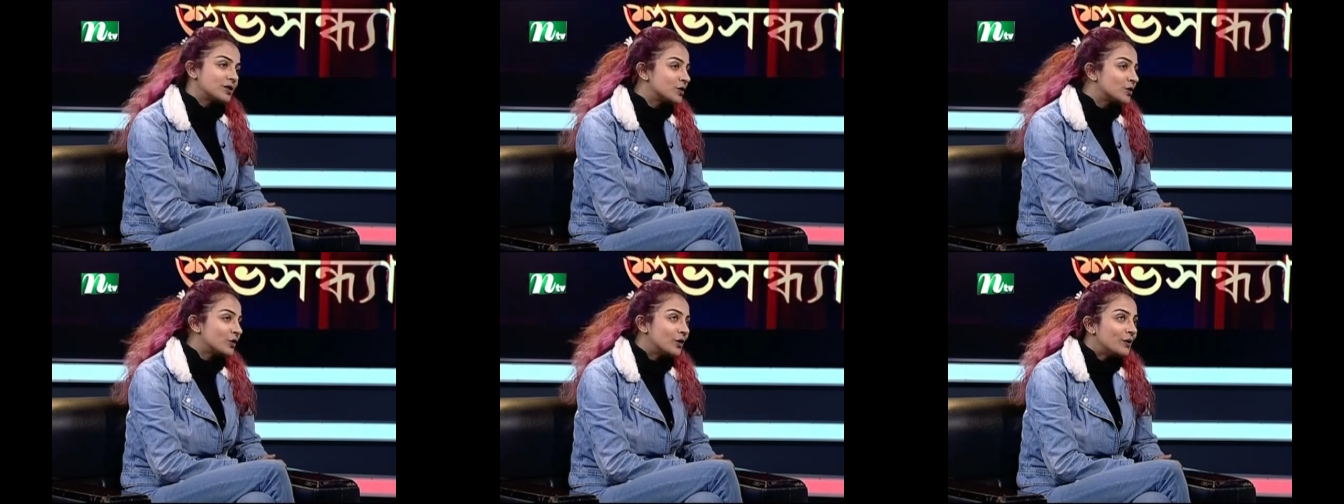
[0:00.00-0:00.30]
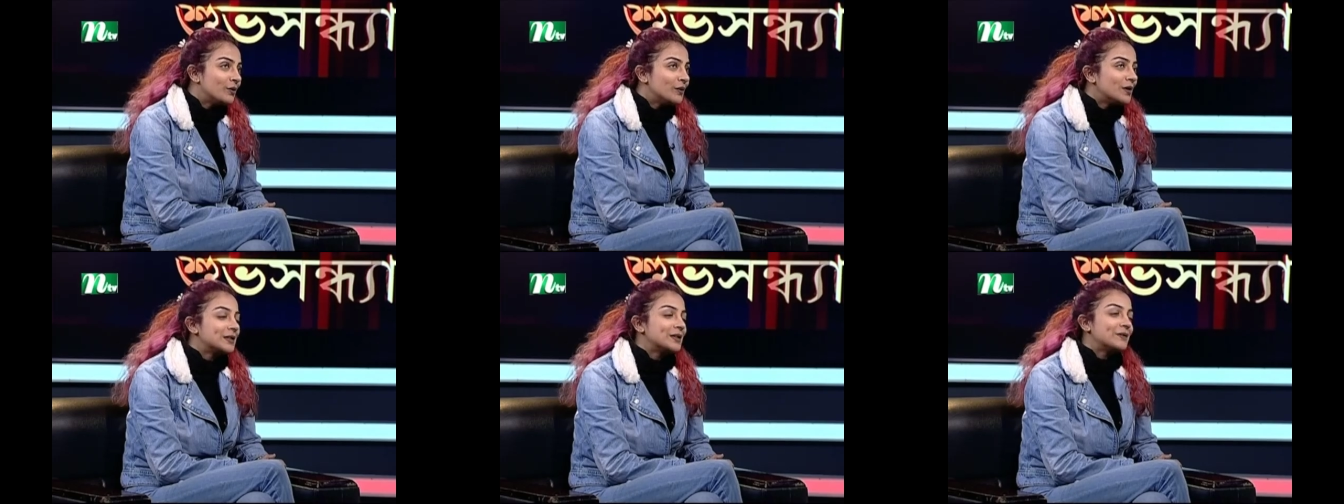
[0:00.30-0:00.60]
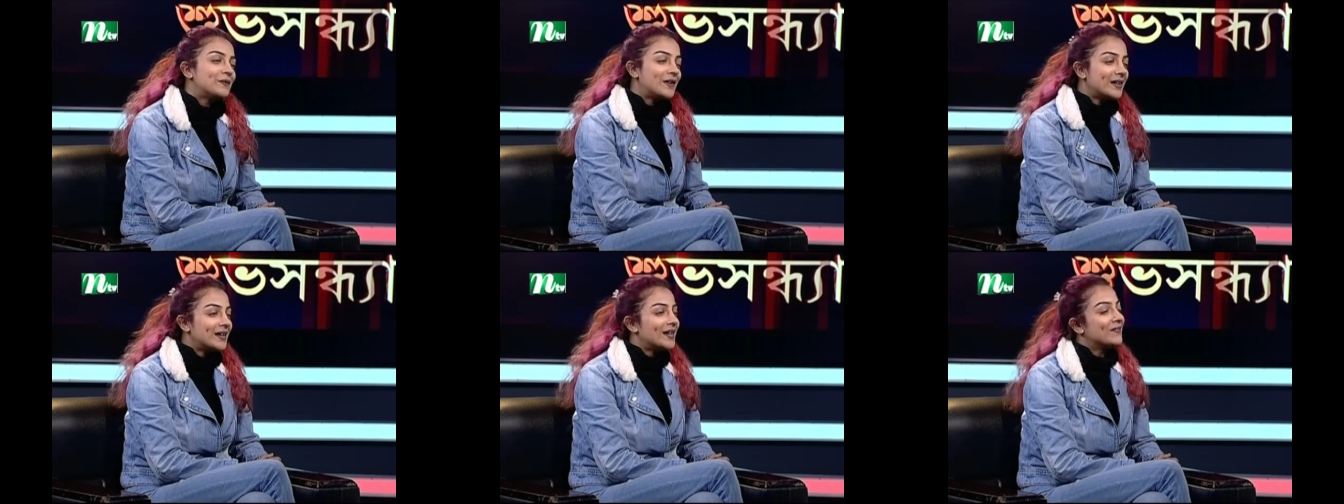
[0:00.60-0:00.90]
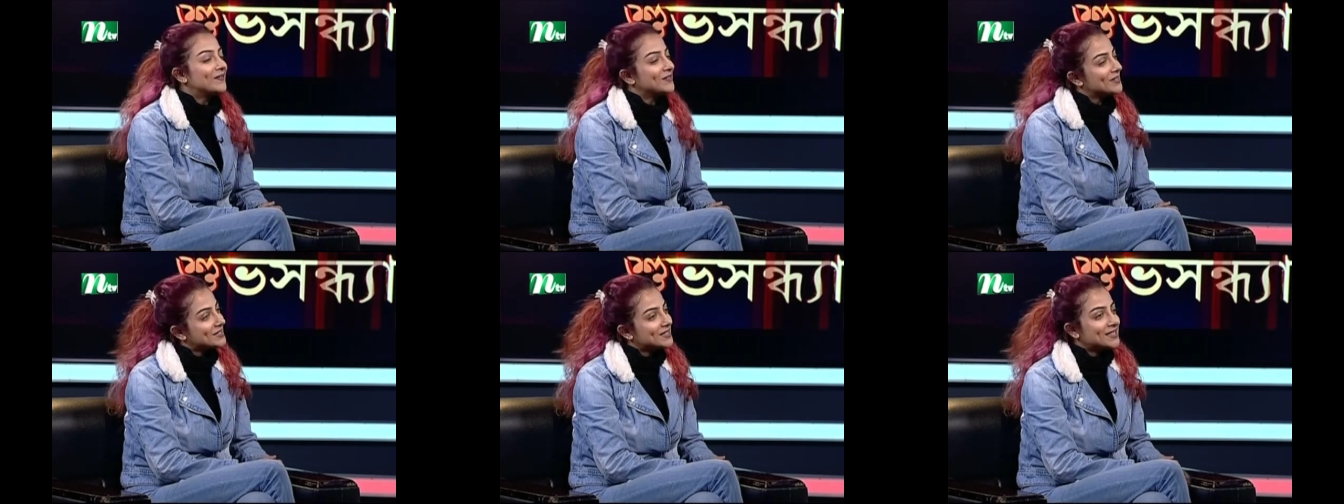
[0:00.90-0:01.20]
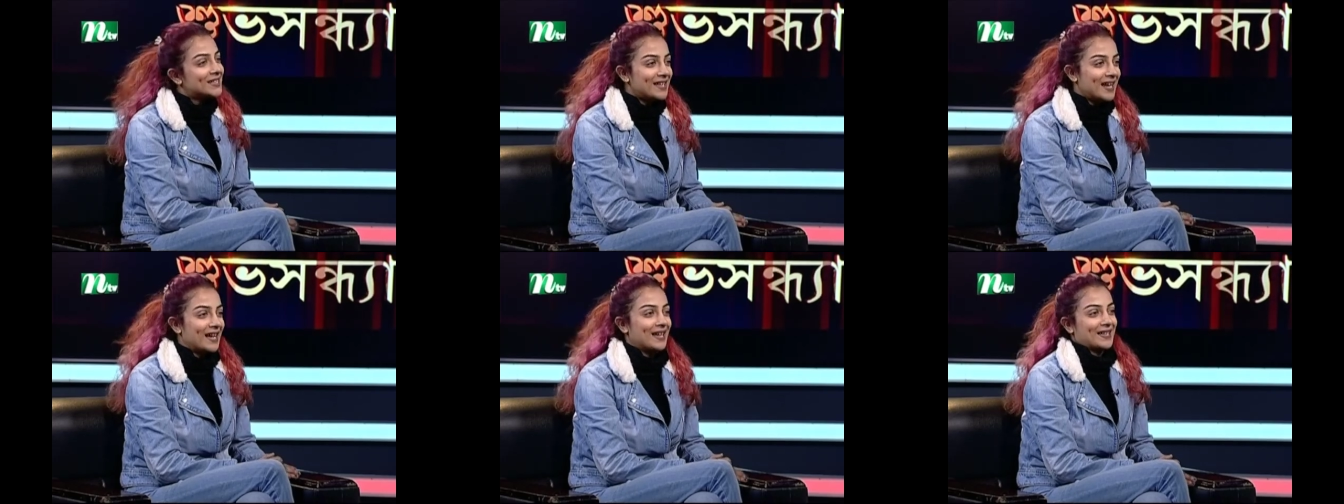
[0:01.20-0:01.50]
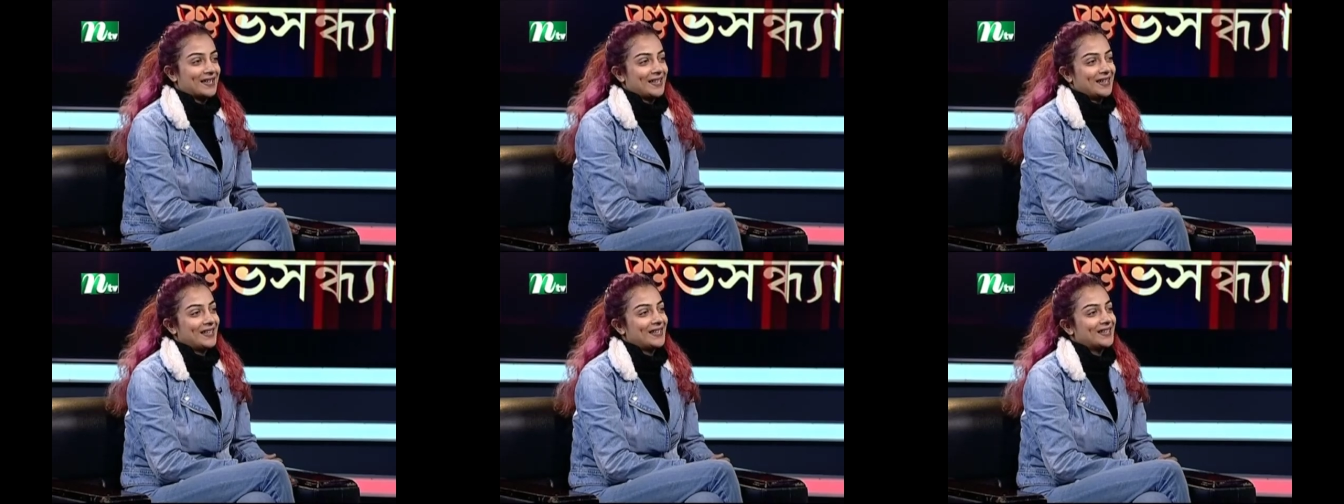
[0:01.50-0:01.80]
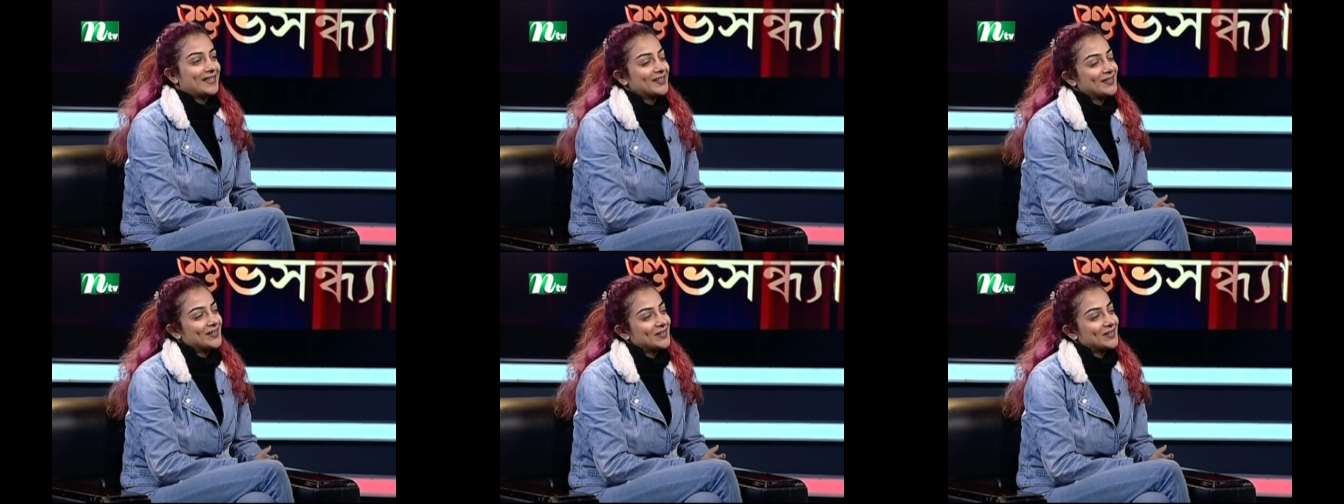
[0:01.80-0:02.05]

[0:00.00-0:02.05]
একটু করে বলতে পারেন আমি আসলে লাকি